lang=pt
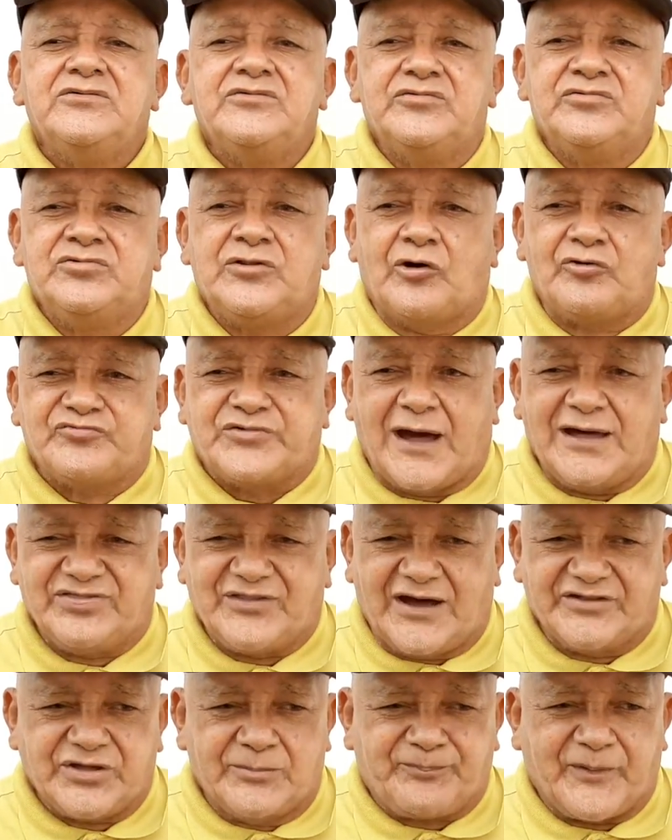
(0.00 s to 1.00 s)
não dá
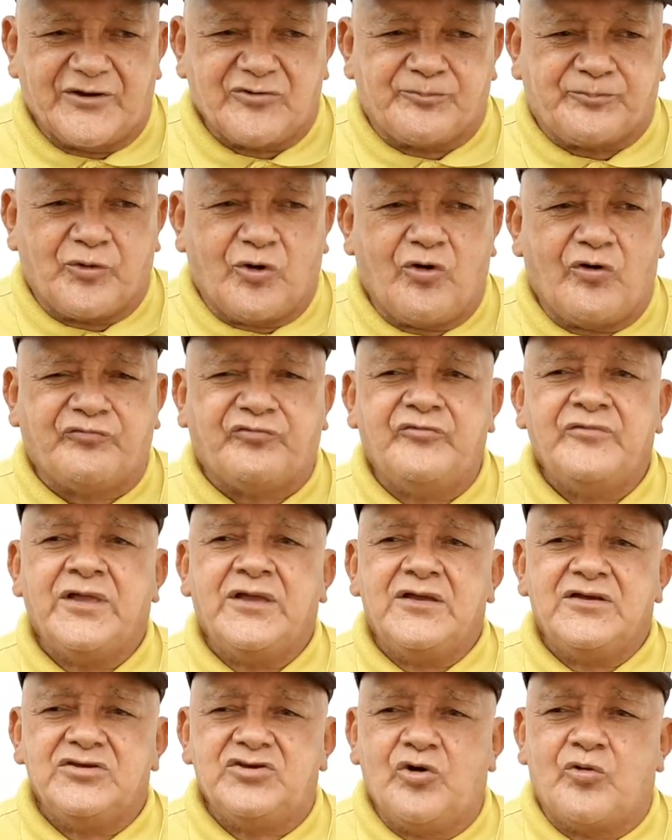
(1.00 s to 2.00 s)
nada para o povo,
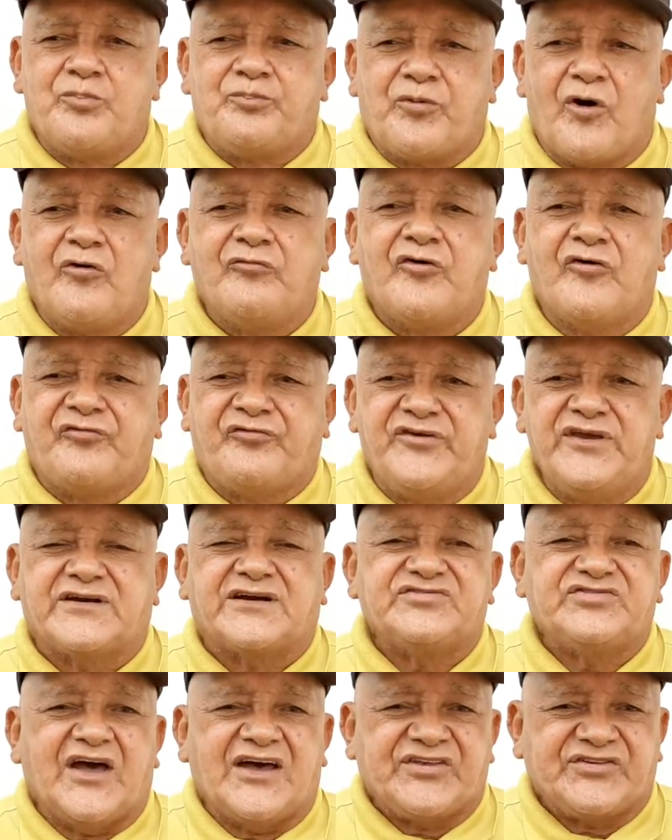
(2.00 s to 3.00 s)
e o povo
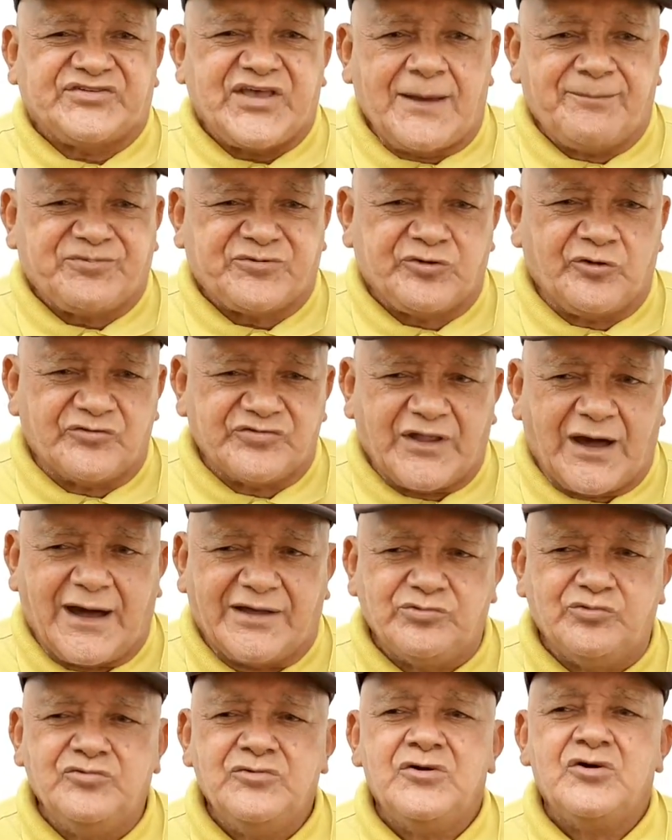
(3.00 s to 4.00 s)
fica
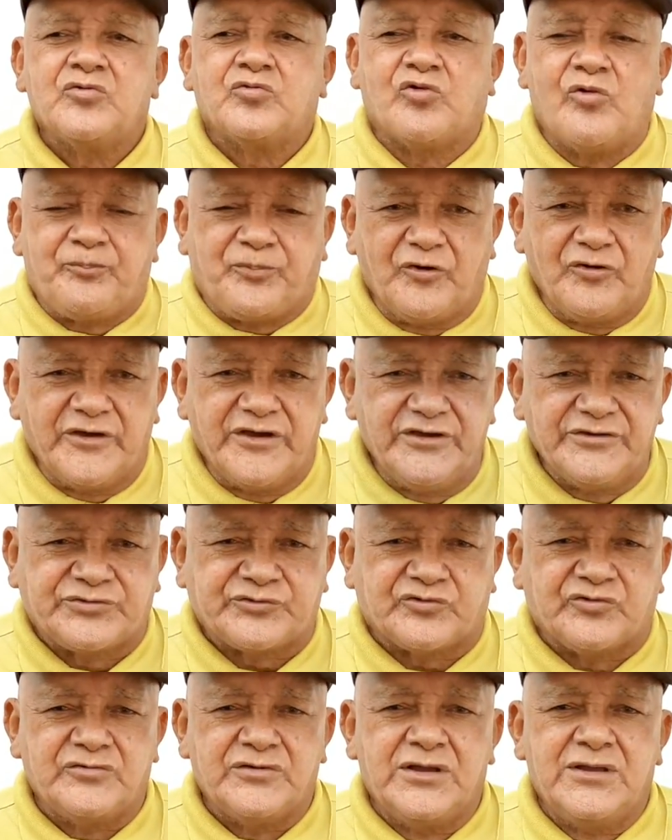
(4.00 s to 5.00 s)
decepcionado com o
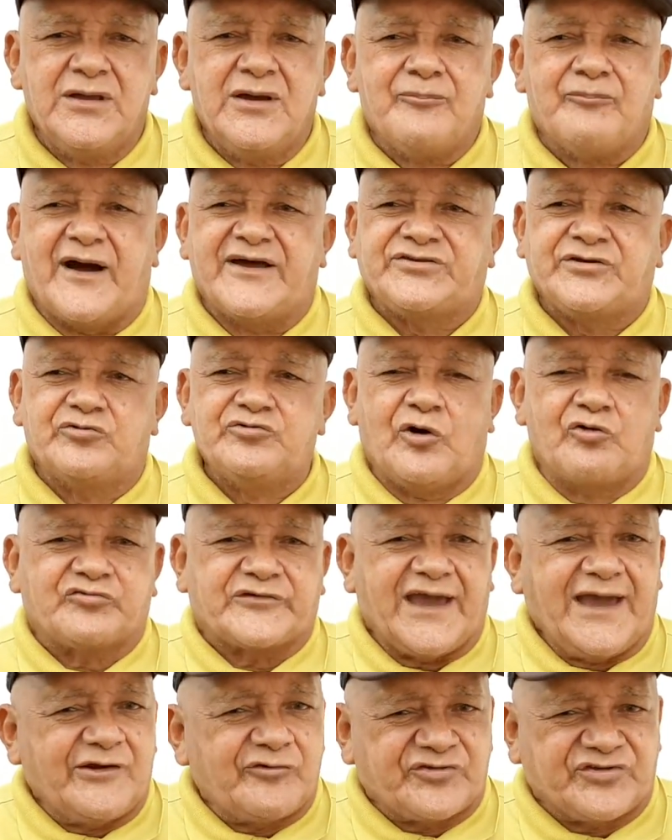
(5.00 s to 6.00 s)
político. Mas eu não
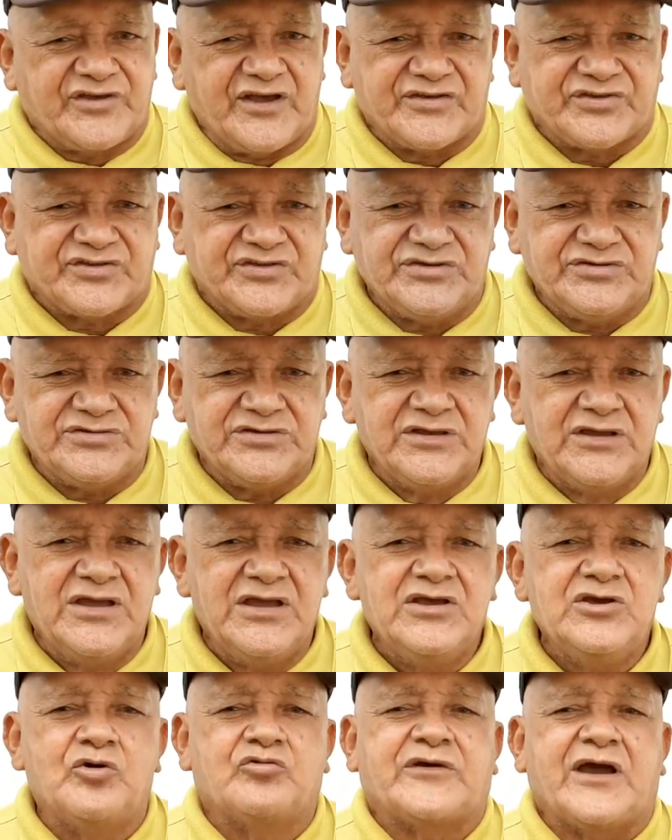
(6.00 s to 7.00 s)
quero ser assim,
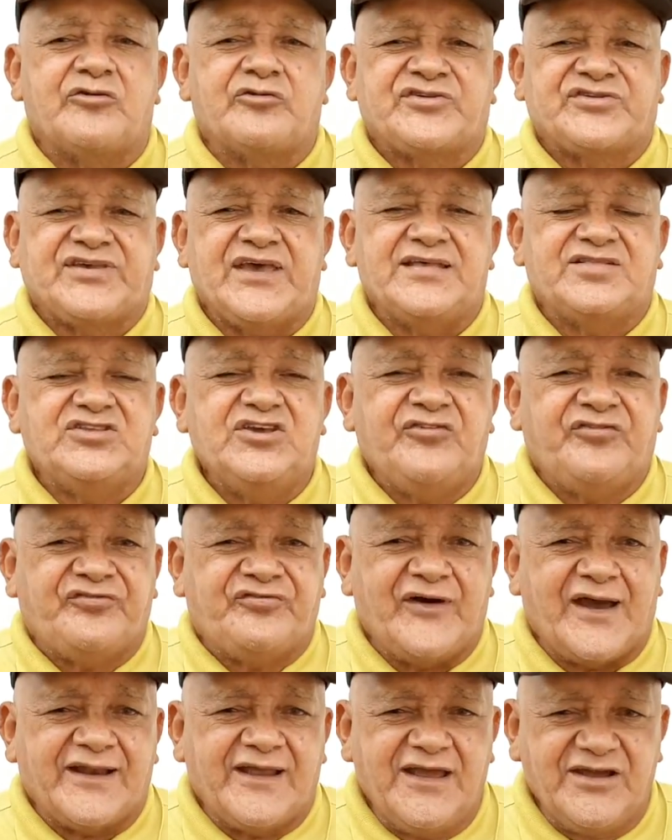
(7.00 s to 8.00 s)
eu quero ser
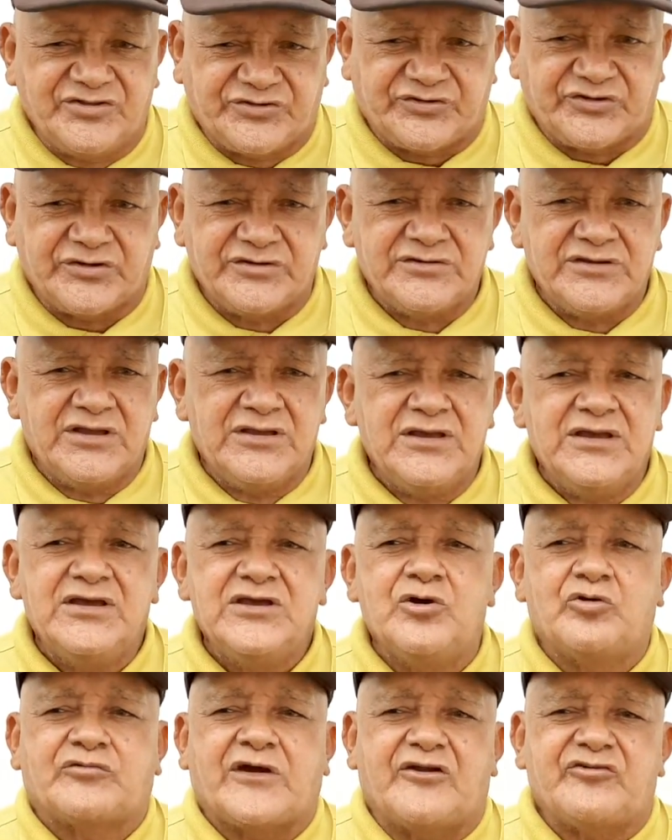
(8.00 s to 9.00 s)
diferente,
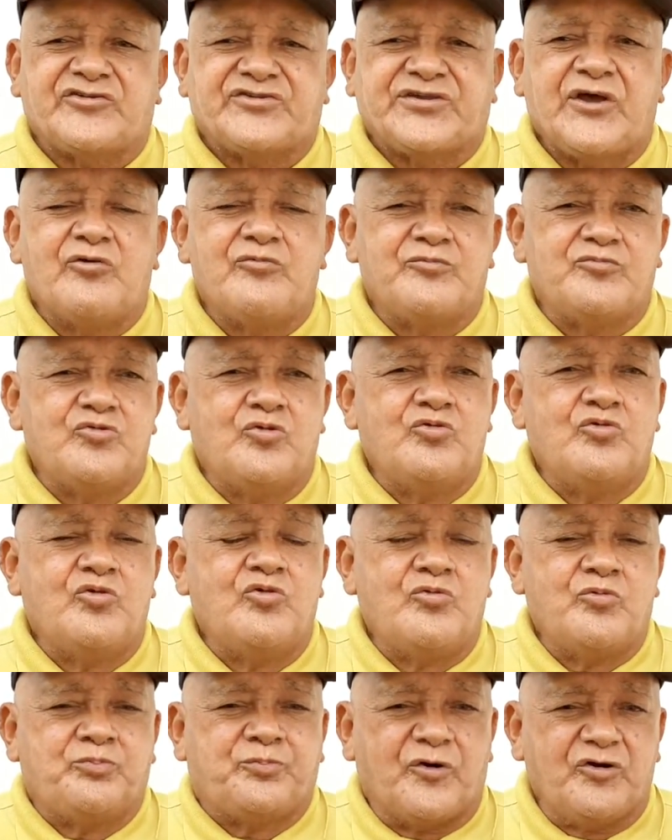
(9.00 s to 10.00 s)
eu quero ser um, um,
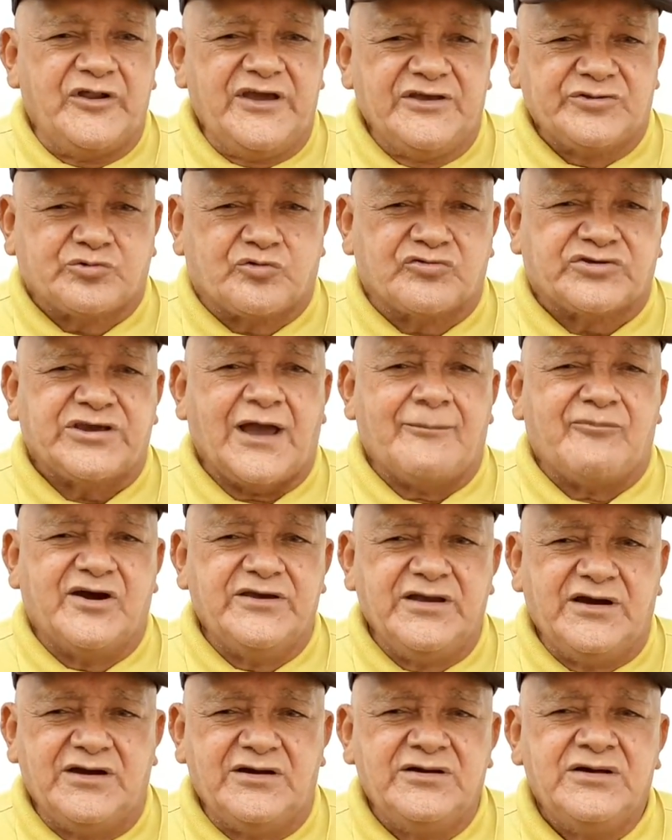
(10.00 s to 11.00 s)
um político que
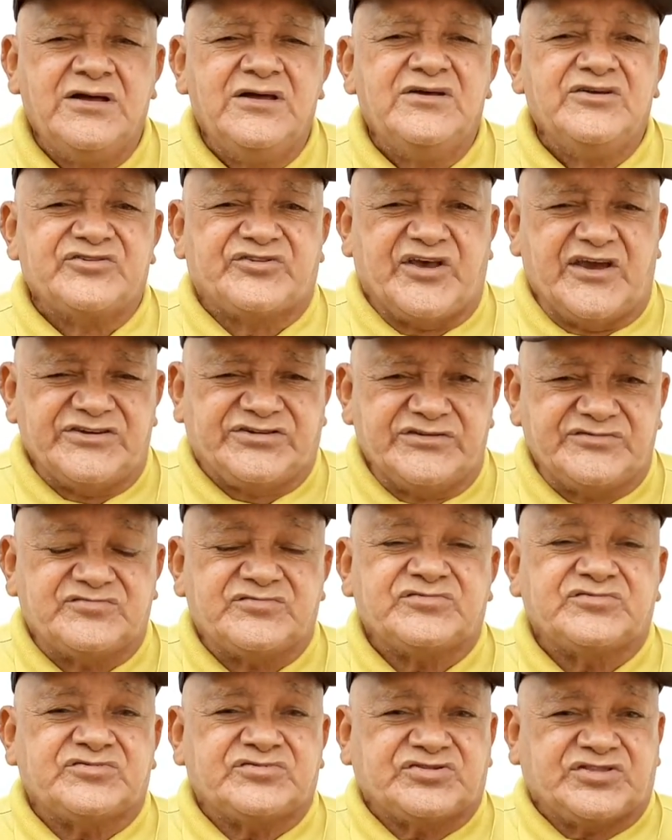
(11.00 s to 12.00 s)
amanhã seja
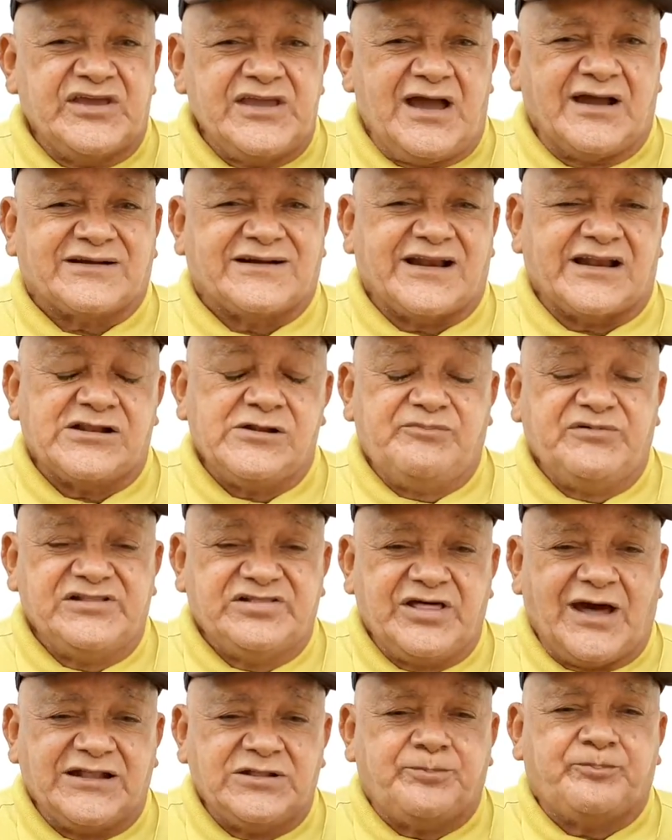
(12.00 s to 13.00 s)
tenha
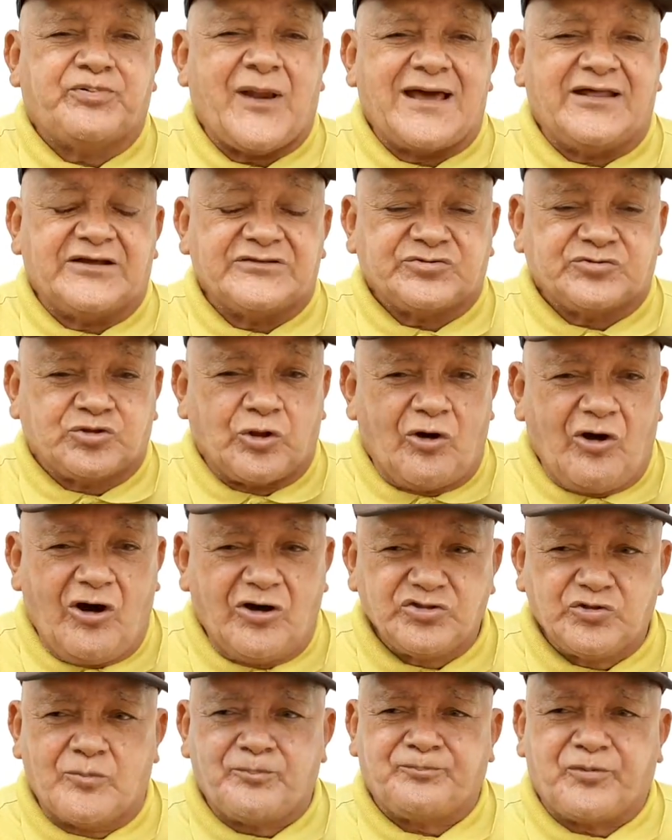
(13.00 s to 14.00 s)
credibilidade para
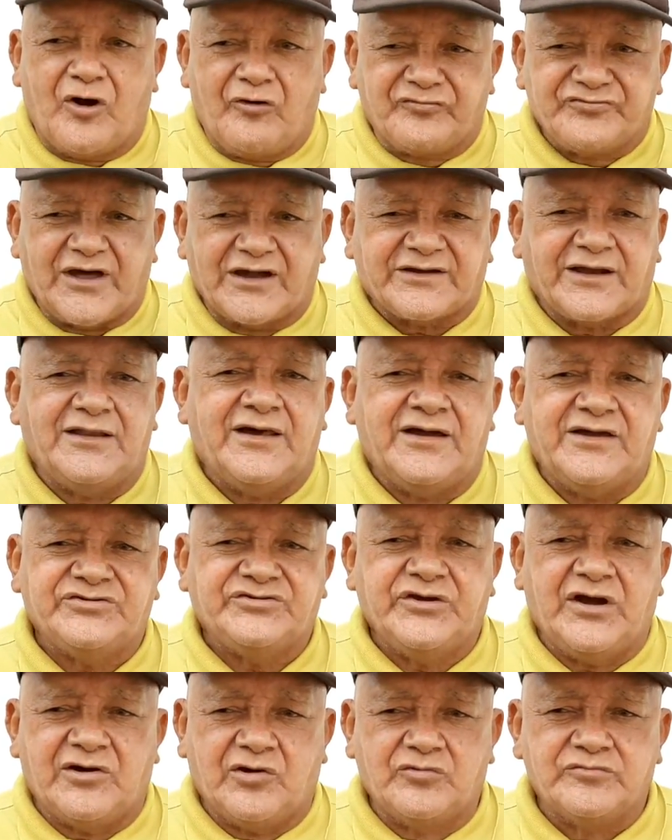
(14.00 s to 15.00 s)
todo o povo daquela
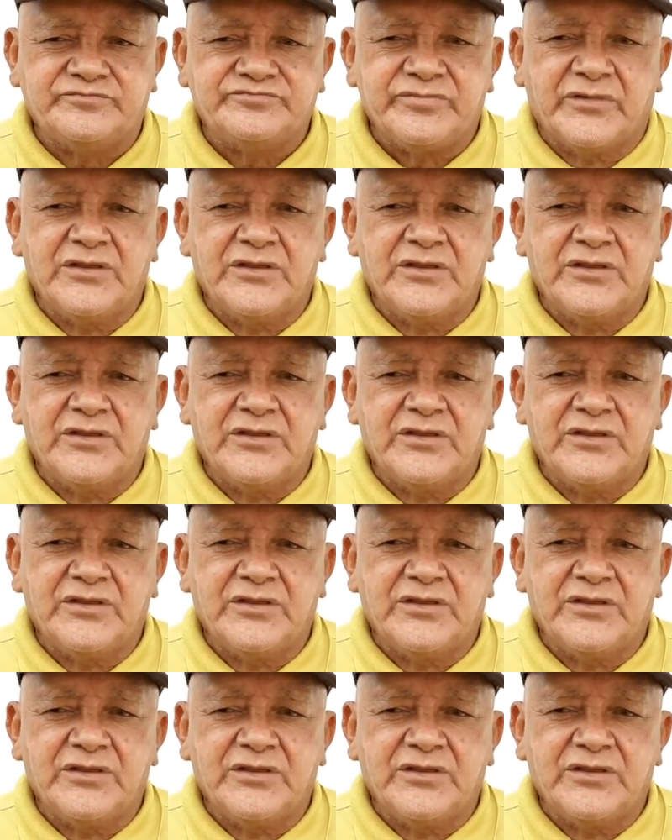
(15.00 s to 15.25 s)
região.